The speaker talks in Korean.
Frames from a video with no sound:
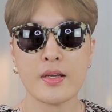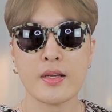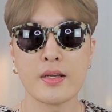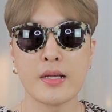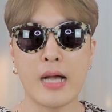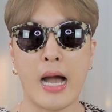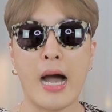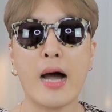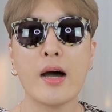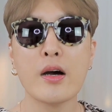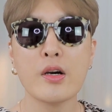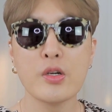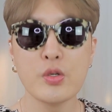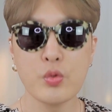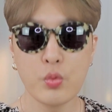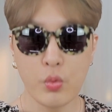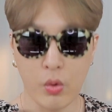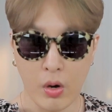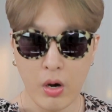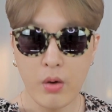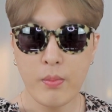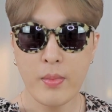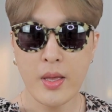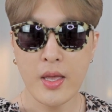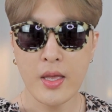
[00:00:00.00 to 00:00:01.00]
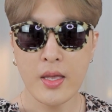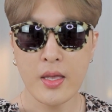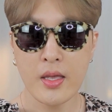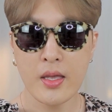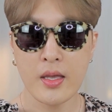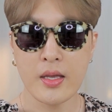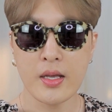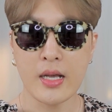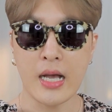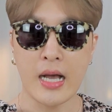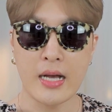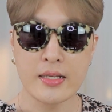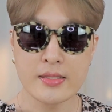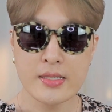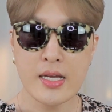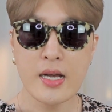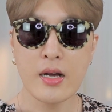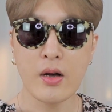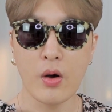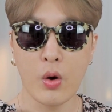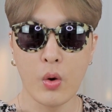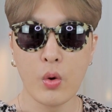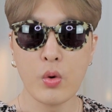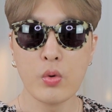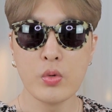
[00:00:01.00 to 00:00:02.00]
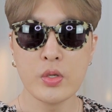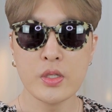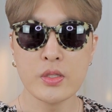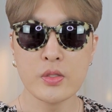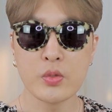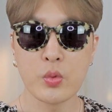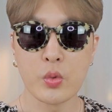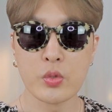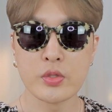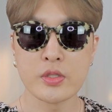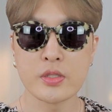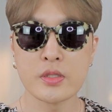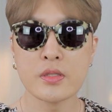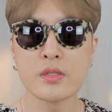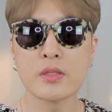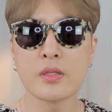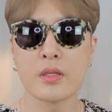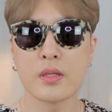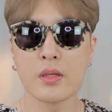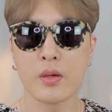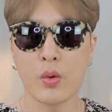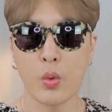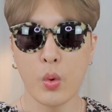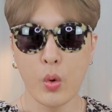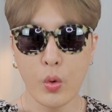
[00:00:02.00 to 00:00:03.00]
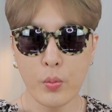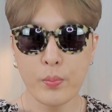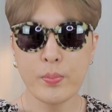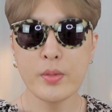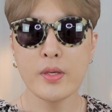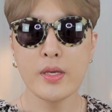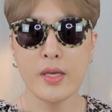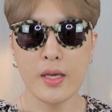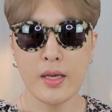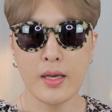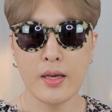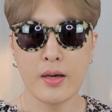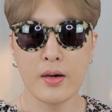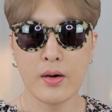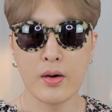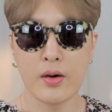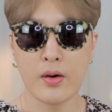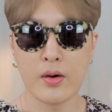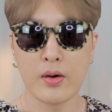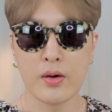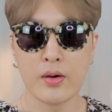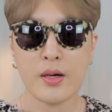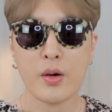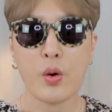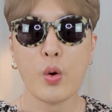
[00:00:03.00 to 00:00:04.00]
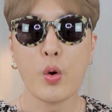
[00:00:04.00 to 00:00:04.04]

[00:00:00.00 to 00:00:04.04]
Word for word: 가을 웜에 가장 어울리는 옷은 호피예요.